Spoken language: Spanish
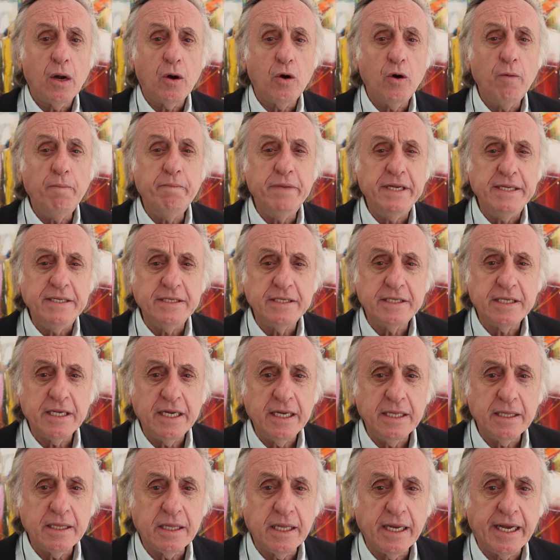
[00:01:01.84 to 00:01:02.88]

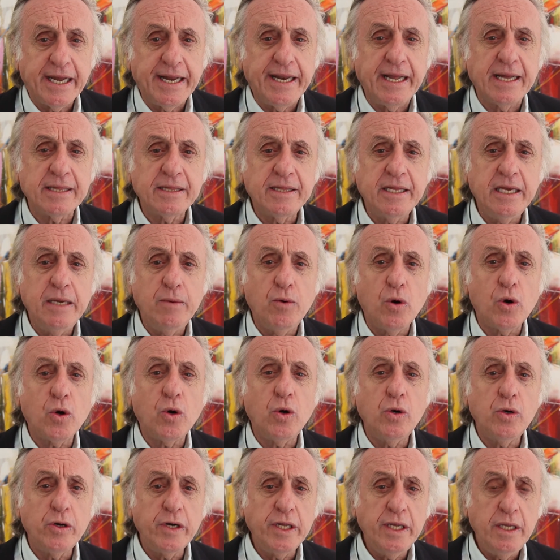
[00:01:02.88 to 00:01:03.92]
convincente, creativo,
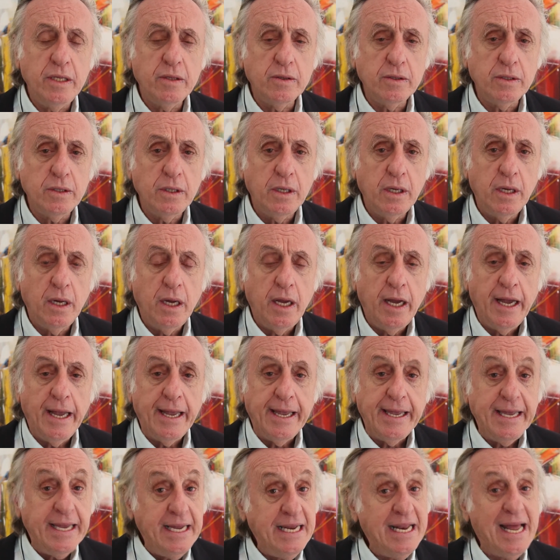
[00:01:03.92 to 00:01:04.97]
colorido,
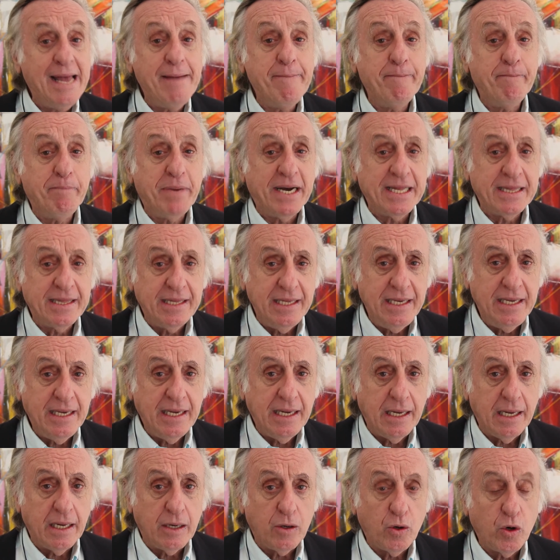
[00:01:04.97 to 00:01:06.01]
y la
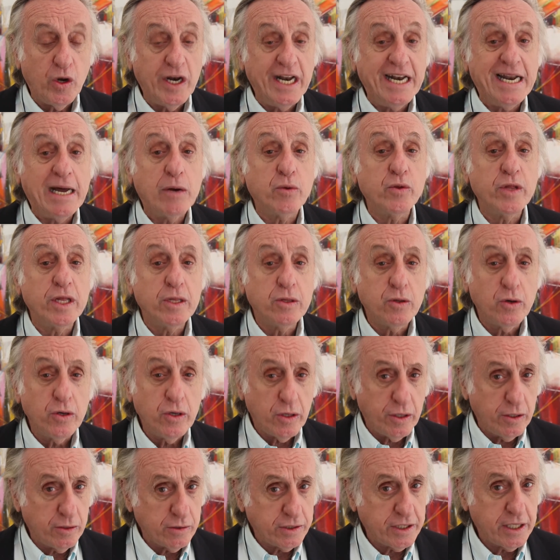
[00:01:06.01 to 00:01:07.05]
empatía con el
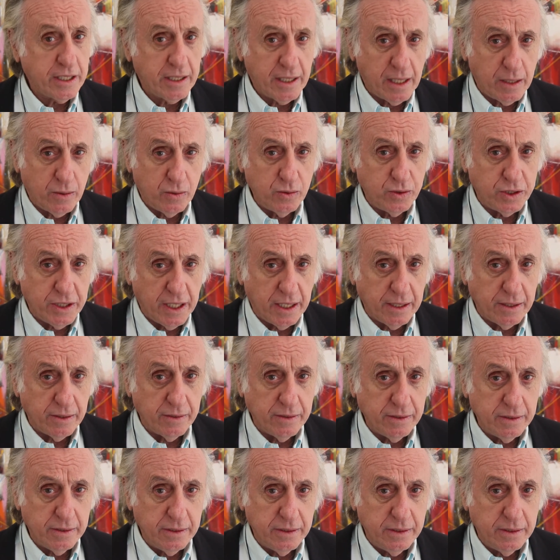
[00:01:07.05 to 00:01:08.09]
auditorio que nos está
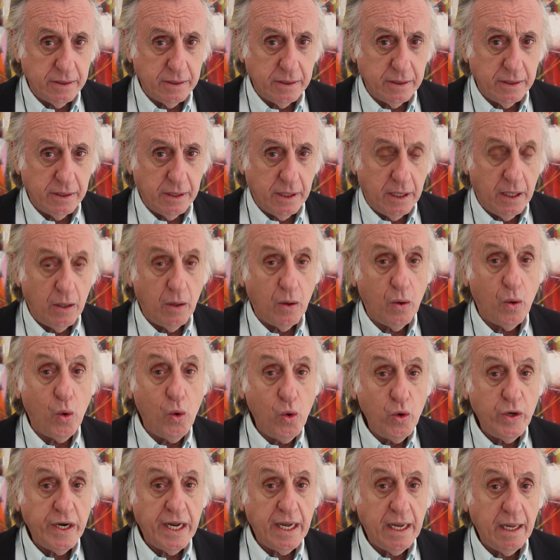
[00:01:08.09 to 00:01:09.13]
escuchando.
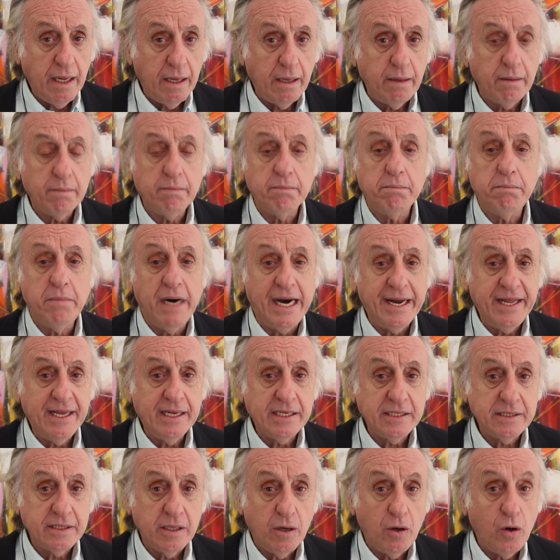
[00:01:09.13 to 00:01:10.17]
Una,
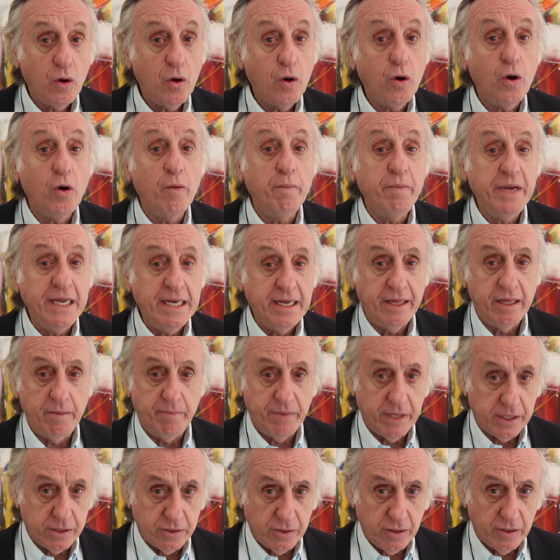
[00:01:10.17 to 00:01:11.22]
varias o miles de
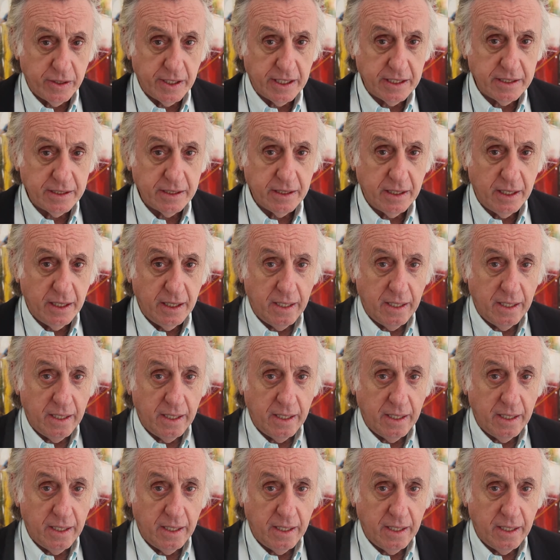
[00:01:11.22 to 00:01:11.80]
personas.